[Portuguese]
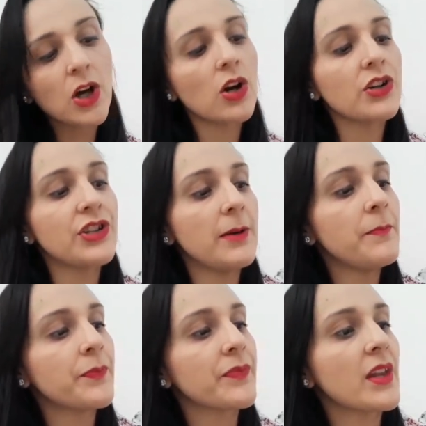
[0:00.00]
loja
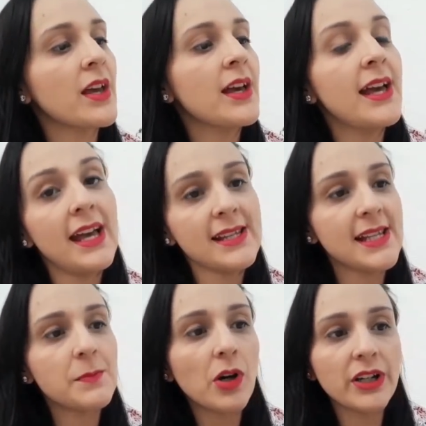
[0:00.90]

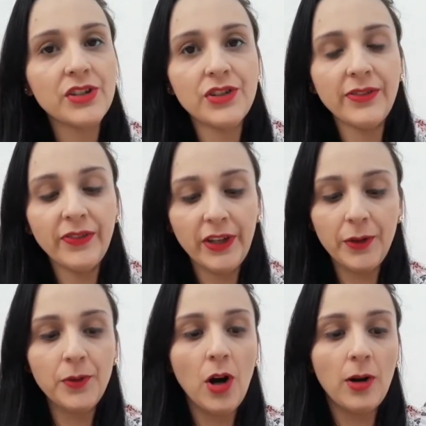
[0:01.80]
esses bores de
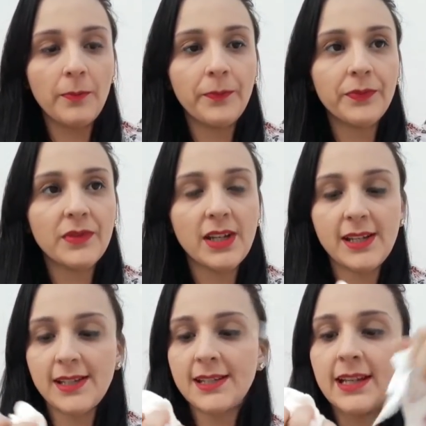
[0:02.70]
frio, ó.
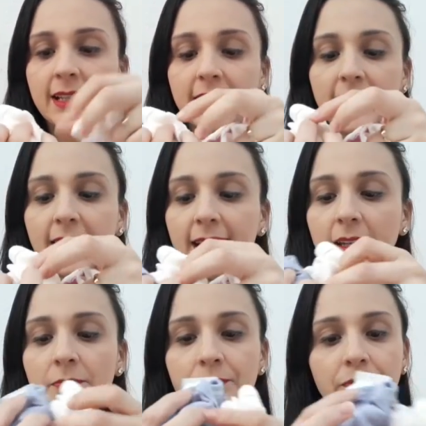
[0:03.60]
Esses
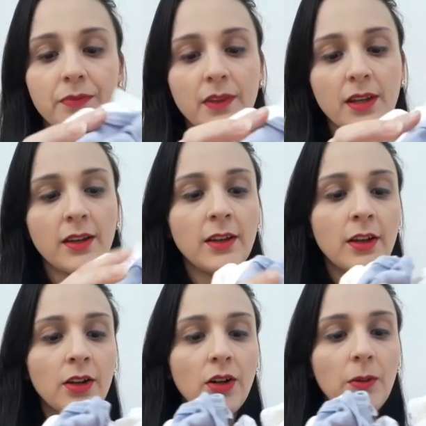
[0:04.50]
daqui.
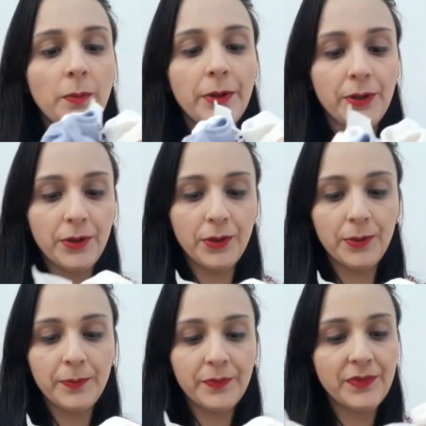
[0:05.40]

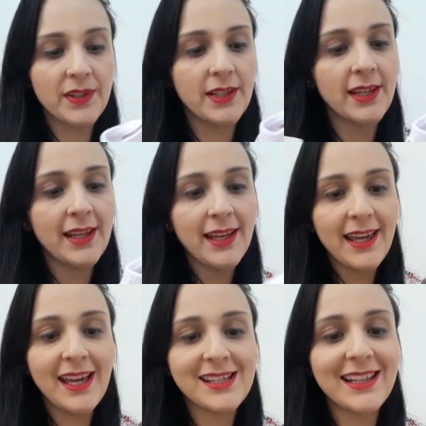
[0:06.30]
Comprou
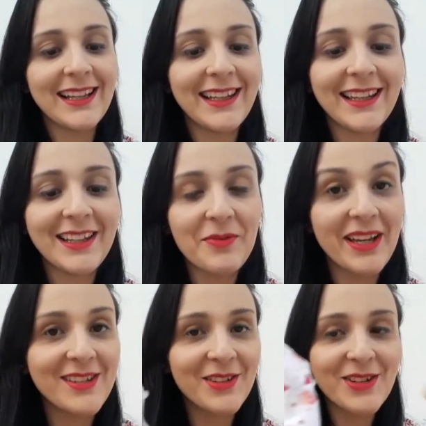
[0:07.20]
esse daqui que também é de